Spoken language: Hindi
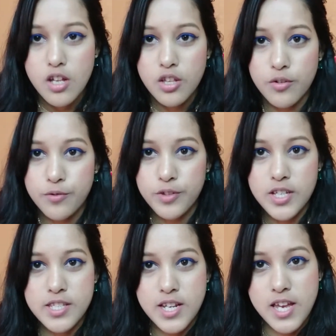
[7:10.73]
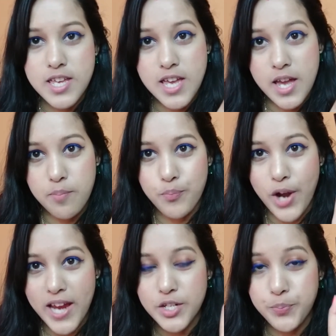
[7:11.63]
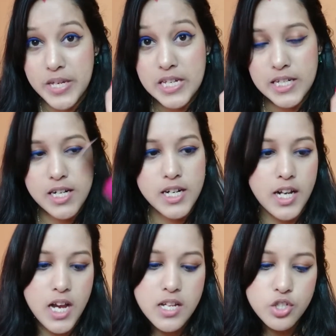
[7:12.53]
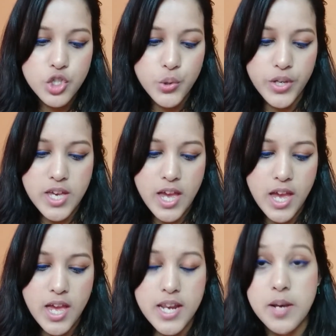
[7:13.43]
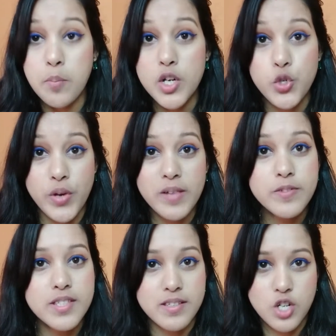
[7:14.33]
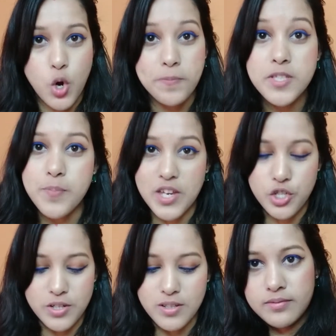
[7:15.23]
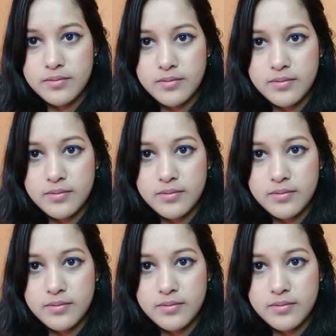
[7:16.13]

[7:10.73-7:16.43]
तो फर्स्ट है ये ब्राइट पिंक कलर का जो कि है नंबर ट्वेल्व सिटकॉम स्पेशल